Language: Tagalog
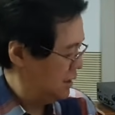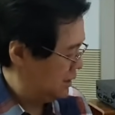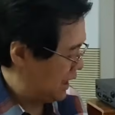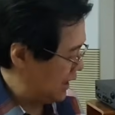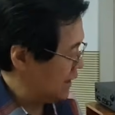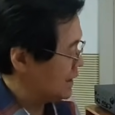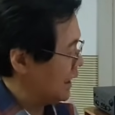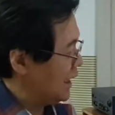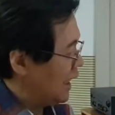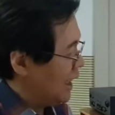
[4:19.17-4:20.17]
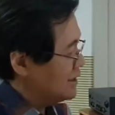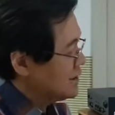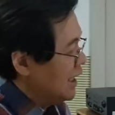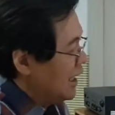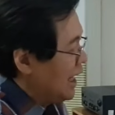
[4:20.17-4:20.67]
Nakita na nga
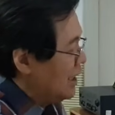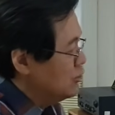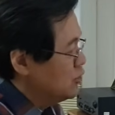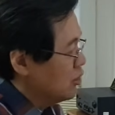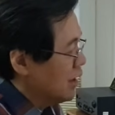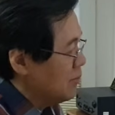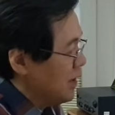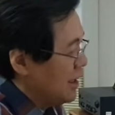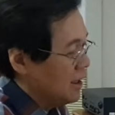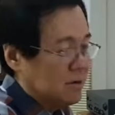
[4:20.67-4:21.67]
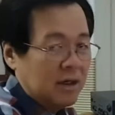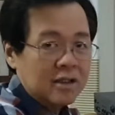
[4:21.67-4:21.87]
sa angiogram, ayan, no?